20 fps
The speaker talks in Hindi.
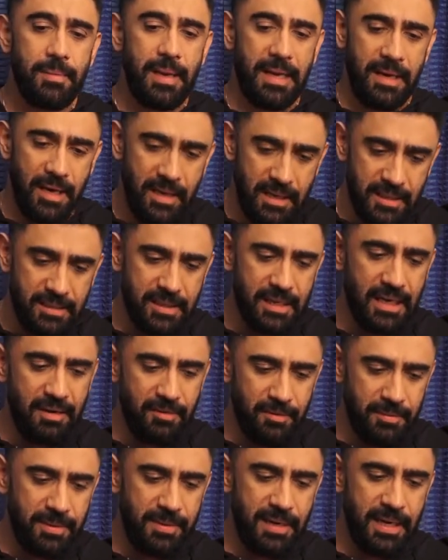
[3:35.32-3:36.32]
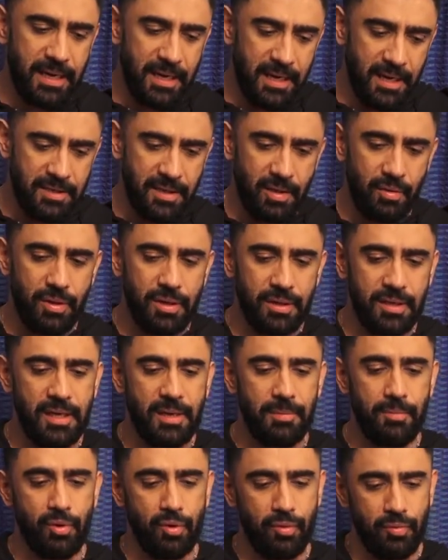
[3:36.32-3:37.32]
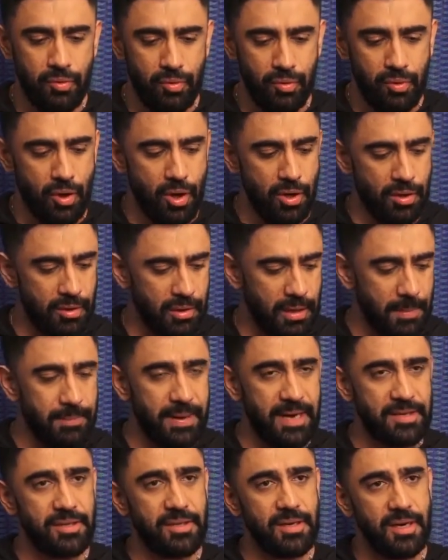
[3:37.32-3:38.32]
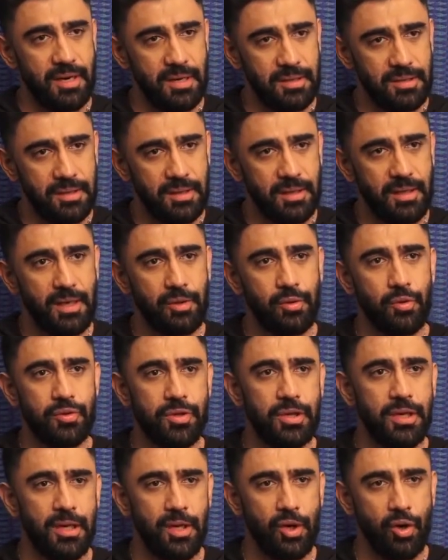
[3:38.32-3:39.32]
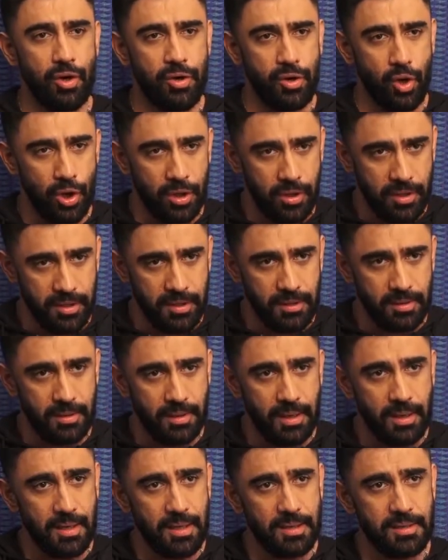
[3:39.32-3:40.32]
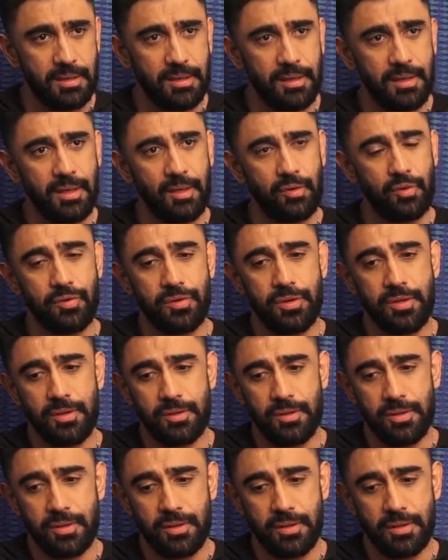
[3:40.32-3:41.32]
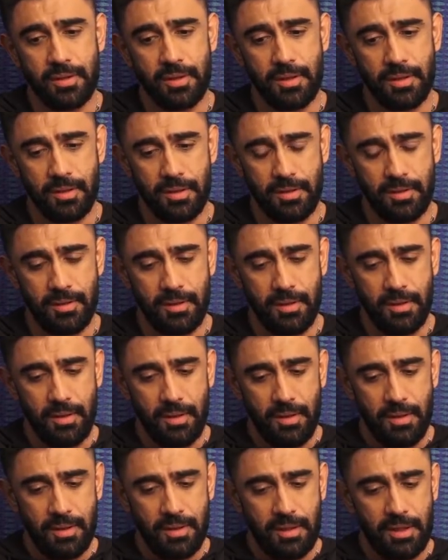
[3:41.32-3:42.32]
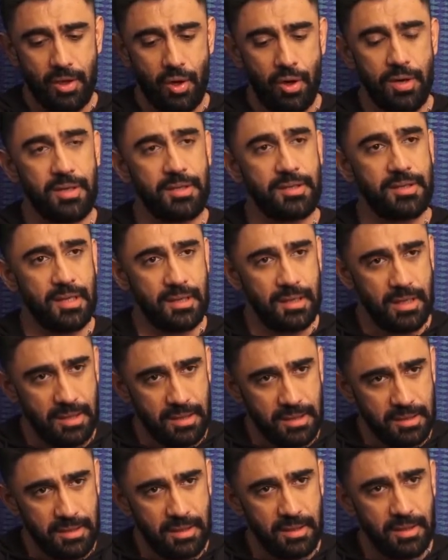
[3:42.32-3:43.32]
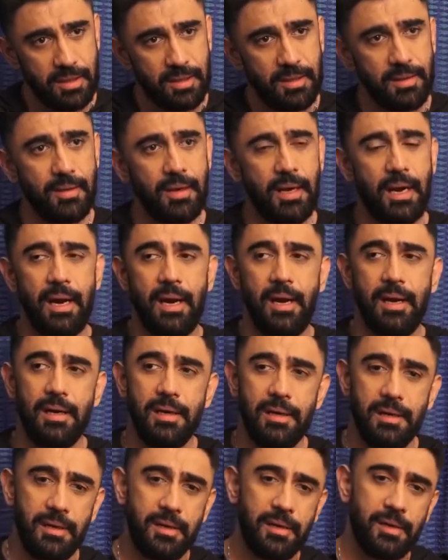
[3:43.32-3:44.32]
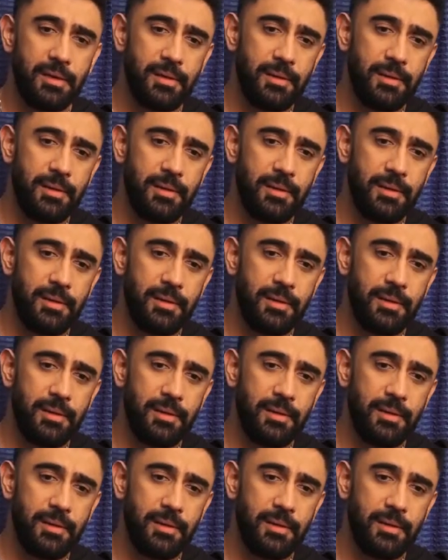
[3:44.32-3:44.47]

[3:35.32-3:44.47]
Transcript: बहरहाल इसके अलावा मैं यही कहना चाहूँगा कि हम लोग को और कंपैशन आना चाहिए एक दूसरे के लिए और टॉलरेट करना चाहिए एक दूसरे की और इज्जत करनी चाहिए एंड